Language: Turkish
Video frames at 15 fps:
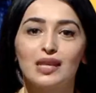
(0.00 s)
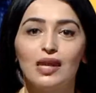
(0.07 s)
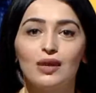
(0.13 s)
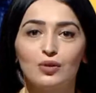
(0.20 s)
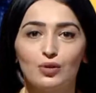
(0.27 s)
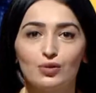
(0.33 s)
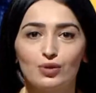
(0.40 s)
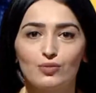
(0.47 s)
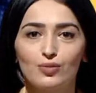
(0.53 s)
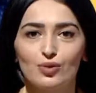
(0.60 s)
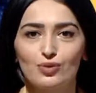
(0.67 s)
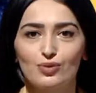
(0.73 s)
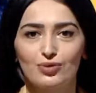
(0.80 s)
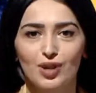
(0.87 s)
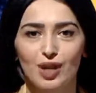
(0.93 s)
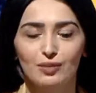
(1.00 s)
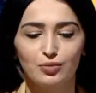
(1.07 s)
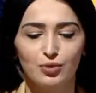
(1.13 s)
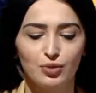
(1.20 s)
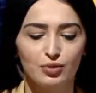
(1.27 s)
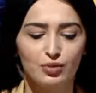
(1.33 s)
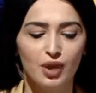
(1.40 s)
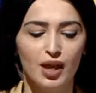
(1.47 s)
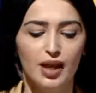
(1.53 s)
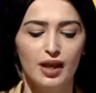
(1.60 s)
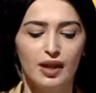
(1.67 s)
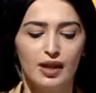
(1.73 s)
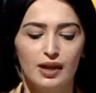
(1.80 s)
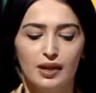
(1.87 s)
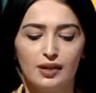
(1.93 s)
iki konuğumuz olacak. Bugün
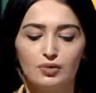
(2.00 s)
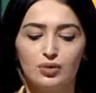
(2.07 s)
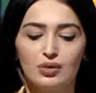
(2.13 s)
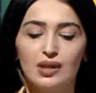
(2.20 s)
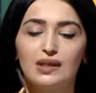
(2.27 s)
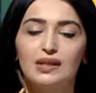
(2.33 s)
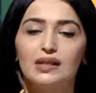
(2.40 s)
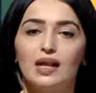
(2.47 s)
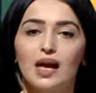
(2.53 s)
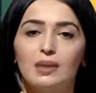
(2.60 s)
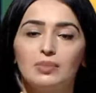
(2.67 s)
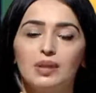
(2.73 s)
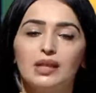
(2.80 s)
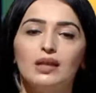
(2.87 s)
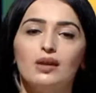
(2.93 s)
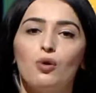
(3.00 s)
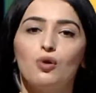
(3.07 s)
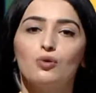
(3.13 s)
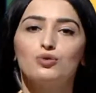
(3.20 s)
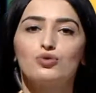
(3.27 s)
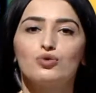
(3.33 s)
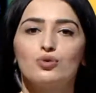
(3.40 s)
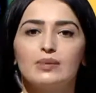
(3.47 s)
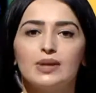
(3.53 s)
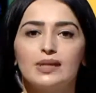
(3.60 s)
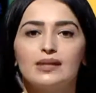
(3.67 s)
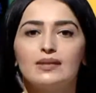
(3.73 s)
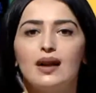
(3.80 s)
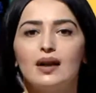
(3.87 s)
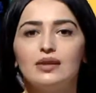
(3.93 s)
e, Türk Kadınlar Birliği Ordu
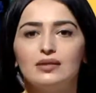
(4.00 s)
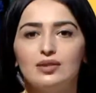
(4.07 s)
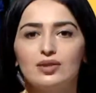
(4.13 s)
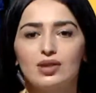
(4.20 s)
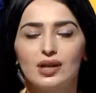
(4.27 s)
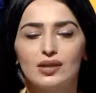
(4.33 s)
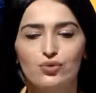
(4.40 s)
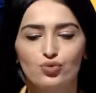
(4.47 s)
Şubesi'ni ağırlayacağız.